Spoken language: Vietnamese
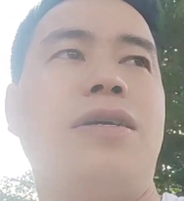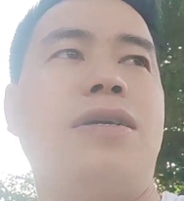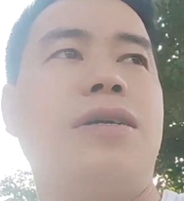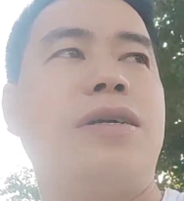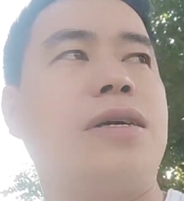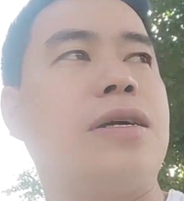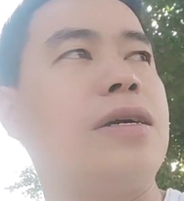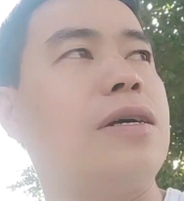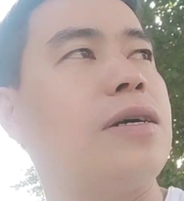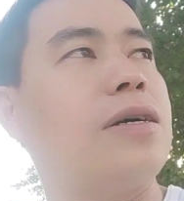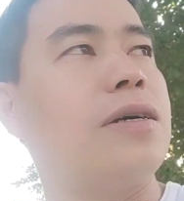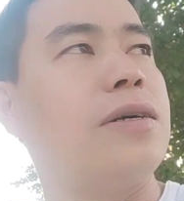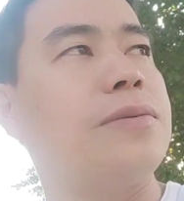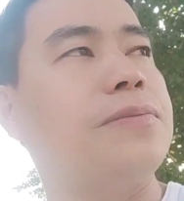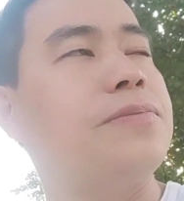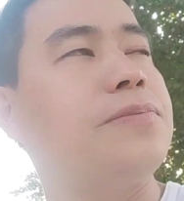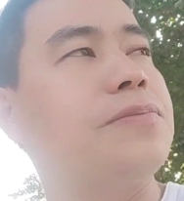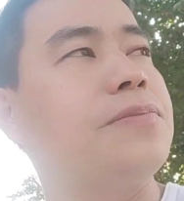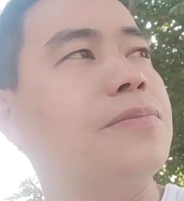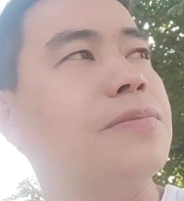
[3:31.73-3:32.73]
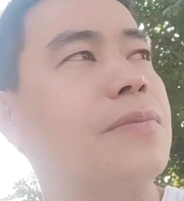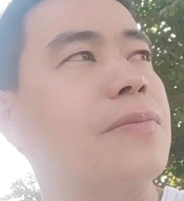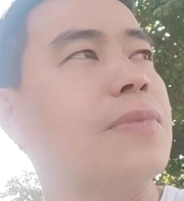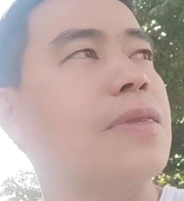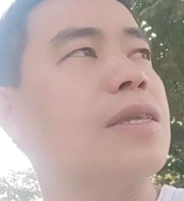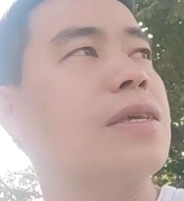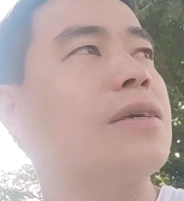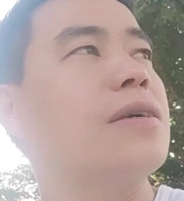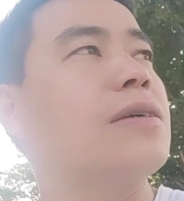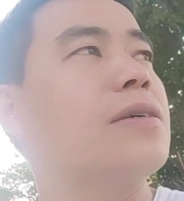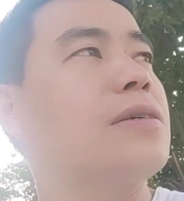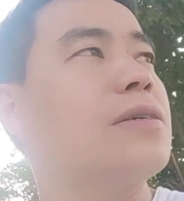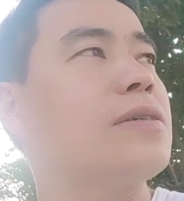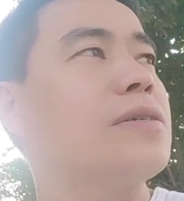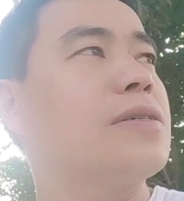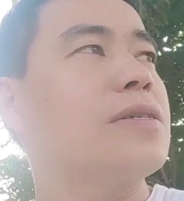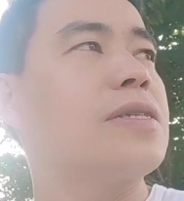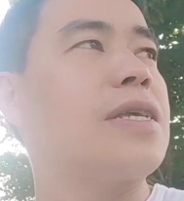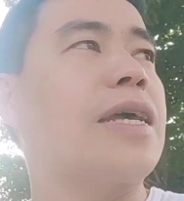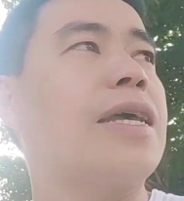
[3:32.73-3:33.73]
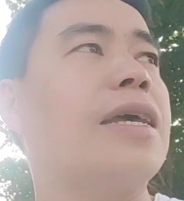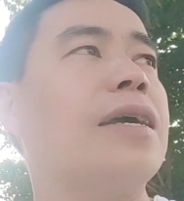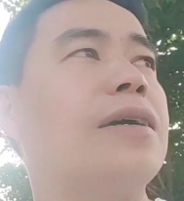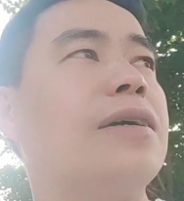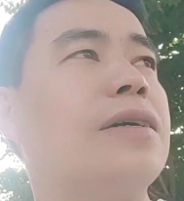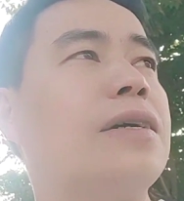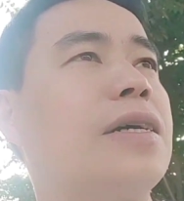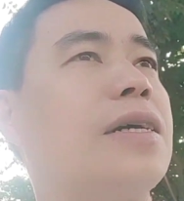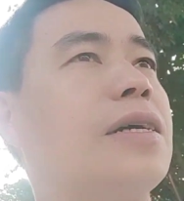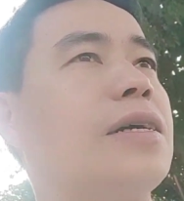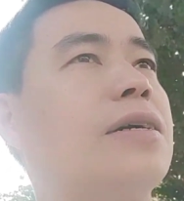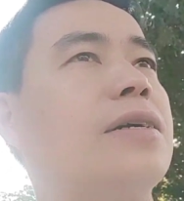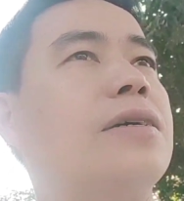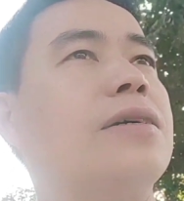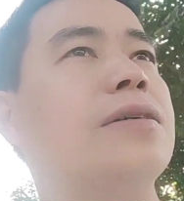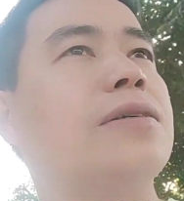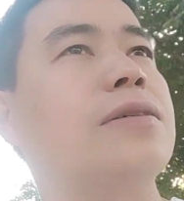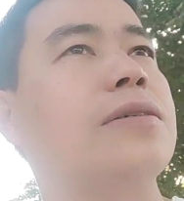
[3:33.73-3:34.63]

um, sánh ờ